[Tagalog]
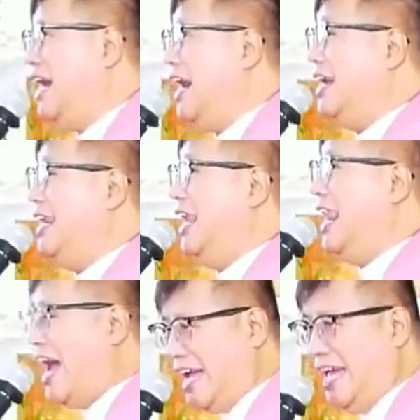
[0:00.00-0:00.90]
ang
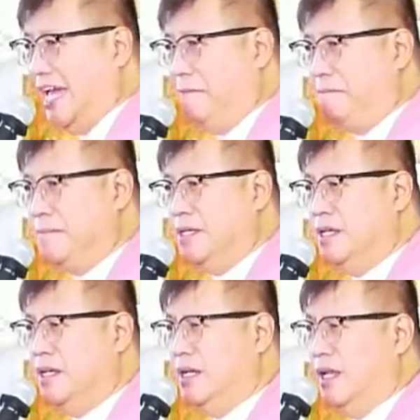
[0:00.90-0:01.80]
lalaki.
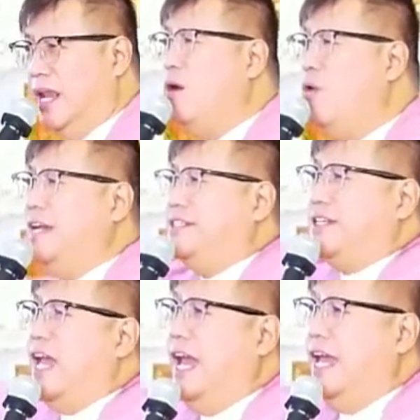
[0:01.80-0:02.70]
Now I
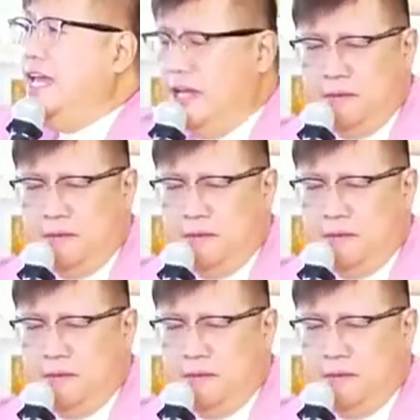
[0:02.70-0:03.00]
say,